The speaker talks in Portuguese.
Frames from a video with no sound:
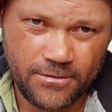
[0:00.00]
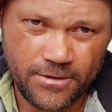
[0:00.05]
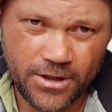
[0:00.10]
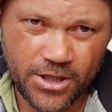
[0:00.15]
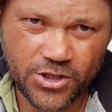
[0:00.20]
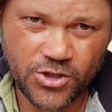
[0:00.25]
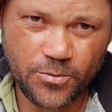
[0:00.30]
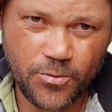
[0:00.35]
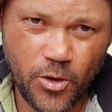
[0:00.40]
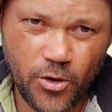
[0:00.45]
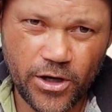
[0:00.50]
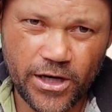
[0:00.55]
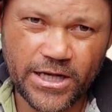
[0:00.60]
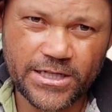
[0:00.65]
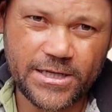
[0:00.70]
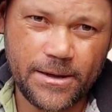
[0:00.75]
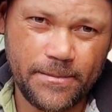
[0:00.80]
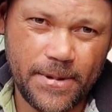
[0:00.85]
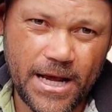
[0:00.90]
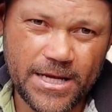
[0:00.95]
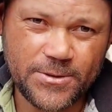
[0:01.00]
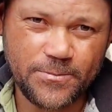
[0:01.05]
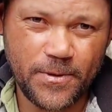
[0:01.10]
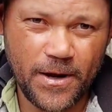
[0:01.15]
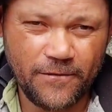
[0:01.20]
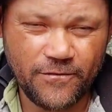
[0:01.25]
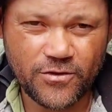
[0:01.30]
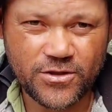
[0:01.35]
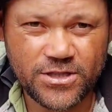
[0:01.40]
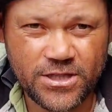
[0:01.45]
Deixo o meu grande abraço
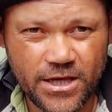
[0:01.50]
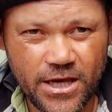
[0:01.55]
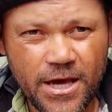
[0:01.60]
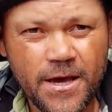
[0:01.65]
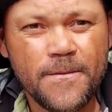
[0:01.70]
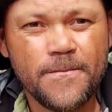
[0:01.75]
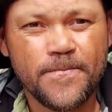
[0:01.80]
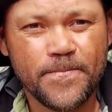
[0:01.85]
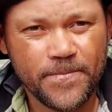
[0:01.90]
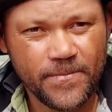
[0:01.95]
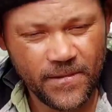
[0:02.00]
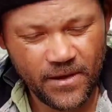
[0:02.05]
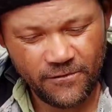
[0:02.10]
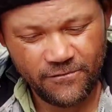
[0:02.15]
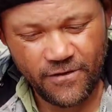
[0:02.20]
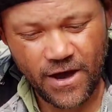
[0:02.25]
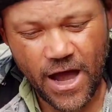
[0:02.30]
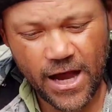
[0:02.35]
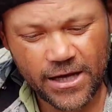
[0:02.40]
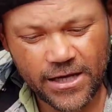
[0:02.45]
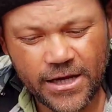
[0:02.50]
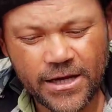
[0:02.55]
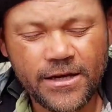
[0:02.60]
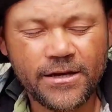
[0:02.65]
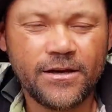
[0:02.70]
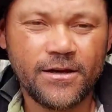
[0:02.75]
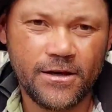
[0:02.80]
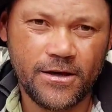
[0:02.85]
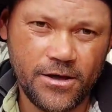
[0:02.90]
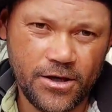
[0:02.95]
para você, Fagner.
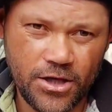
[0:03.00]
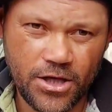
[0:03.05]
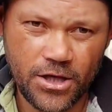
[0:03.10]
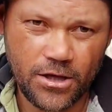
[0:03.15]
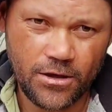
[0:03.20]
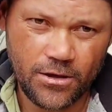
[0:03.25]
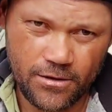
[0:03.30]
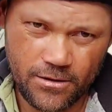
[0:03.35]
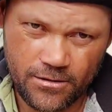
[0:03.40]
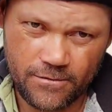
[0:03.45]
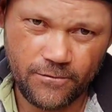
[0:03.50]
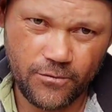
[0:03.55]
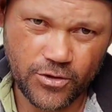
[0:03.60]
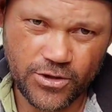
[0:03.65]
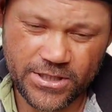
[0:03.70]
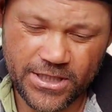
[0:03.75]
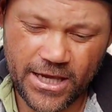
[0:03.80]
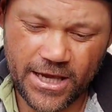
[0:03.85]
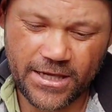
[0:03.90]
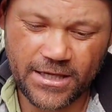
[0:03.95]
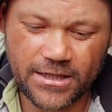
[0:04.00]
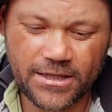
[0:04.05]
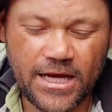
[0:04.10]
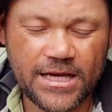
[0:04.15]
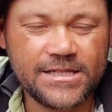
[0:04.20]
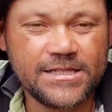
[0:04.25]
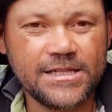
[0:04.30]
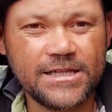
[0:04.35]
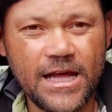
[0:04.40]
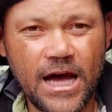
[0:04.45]
Você aí
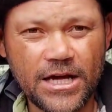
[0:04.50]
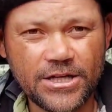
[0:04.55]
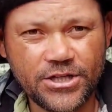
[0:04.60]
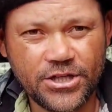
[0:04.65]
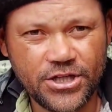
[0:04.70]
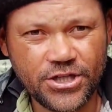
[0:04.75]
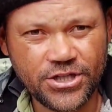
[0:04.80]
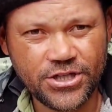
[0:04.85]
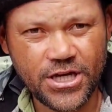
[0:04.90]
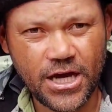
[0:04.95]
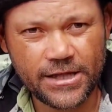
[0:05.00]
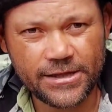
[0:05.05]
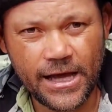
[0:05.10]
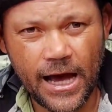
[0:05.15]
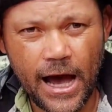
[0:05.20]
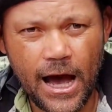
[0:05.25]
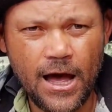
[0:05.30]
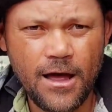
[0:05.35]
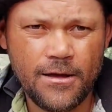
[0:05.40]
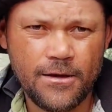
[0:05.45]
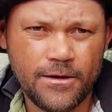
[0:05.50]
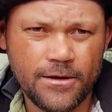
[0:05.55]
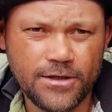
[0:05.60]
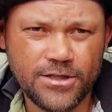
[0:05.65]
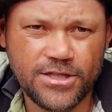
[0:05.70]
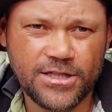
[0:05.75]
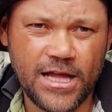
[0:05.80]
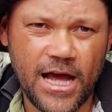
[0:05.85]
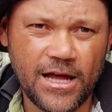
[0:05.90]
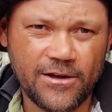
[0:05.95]
da cidade Quixadá,
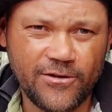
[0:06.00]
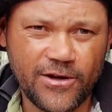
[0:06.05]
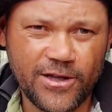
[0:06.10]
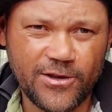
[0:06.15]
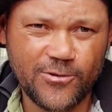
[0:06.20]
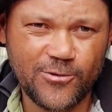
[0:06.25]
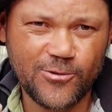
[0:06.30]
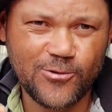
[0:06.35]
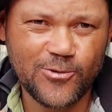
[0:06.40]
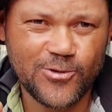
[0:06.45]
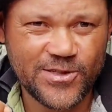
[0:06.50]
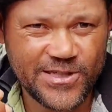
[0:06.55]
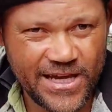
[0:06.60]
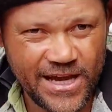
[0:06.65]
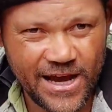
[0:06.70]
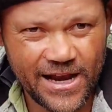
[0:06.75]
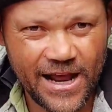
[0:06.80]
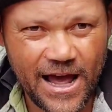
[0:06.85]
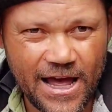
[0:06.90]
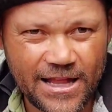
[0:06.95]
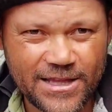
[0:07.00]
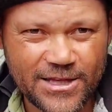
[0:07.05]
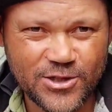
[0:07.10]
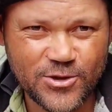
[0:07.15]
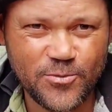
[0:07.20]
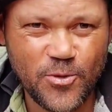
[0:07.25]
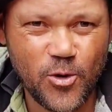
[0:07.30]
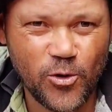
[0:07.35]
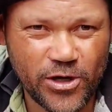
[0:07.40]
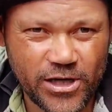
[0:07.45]
estado aí do Ceará,
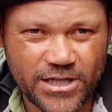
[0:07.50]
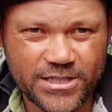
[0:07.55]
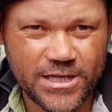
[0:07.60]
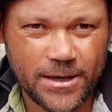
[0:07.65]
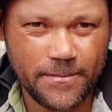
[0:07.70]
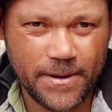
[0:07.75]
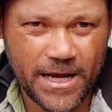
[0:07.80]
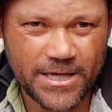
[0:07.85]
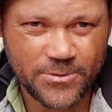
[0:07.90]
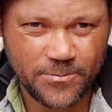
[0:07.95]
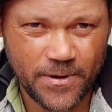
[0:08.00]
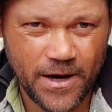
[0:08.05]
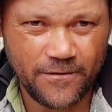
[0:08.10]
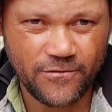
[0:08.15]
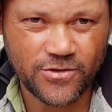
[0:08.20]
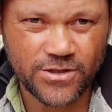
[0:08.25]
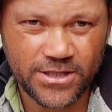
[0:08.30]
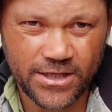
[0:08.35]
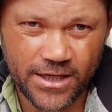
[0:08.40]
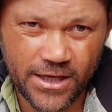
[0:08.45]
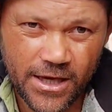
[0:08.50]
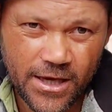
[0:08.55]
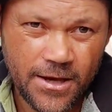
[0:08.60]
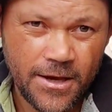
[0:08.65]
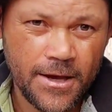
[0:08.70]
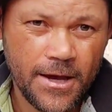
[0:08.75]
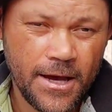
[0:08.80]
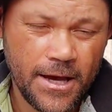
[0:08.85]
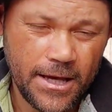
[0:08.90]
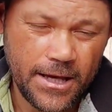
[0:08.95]
deixo meu grande abraço para você
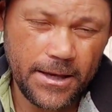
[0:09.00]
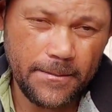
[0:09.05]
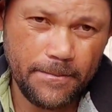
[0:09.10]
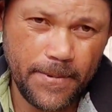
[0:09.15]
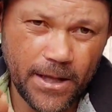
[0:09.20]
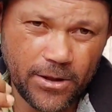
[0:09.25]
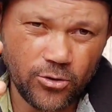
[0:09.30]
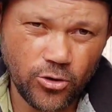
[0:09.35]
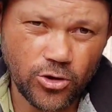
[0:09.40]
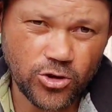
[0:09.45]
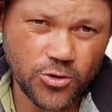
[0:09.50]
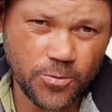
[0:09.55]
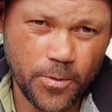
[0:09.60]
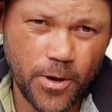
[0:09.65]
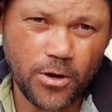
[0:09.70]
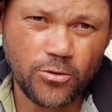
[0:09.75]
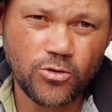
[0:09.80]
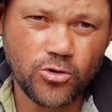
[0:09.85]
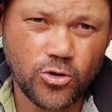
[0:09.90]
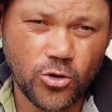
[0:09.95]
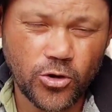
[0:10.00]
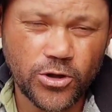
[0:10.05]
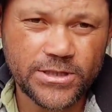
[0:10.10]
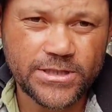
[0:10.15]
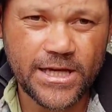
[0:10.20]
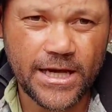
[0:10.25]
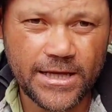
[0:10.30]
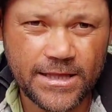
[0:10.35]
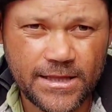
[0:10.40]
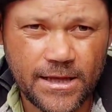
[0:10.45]
e para todos os
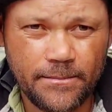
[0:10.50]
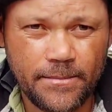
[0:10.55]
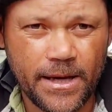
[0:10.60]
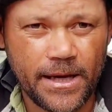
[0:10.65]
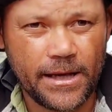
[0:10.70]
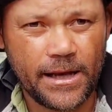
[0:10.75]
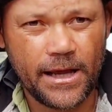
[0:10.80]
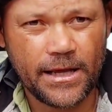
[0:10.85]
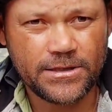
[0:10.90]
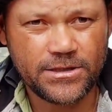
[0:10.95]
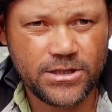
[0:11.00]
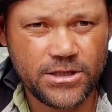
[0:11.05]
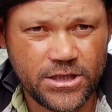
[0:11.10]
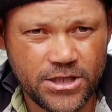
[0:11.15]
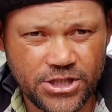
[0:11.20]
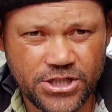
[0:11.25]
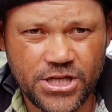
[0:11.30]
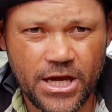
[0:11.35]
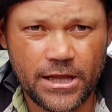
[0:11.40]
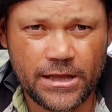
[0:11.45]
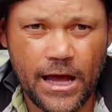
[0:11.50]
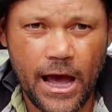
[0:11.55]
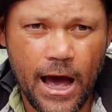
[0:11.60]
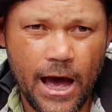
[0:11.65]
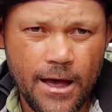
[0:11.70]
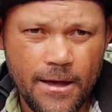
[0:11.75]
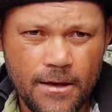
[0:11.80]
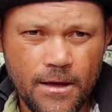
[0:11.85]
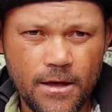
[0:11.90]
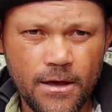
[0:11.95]
produtores aí também, né, de
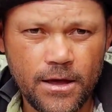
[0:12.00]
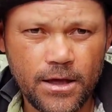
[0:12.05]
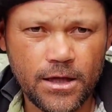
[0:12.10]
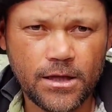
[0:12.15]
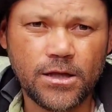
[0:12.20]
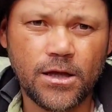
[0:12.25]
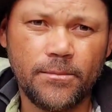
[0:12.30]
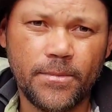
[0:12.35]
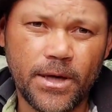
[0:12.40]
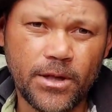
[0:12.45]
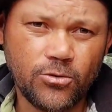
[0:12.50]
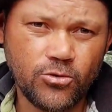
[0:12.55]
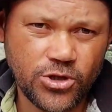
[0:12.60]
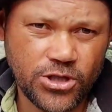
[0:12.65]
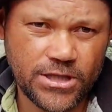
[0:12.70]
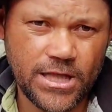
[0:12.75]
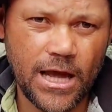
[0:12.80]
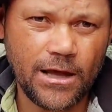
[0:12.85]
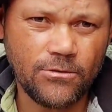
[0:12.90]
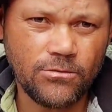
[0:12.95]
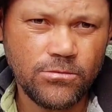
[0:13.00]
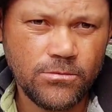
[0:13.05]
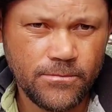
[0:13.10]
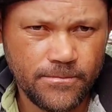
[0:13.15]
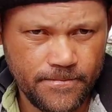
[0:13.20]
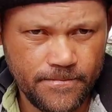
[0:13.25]
Quixadá e também do estado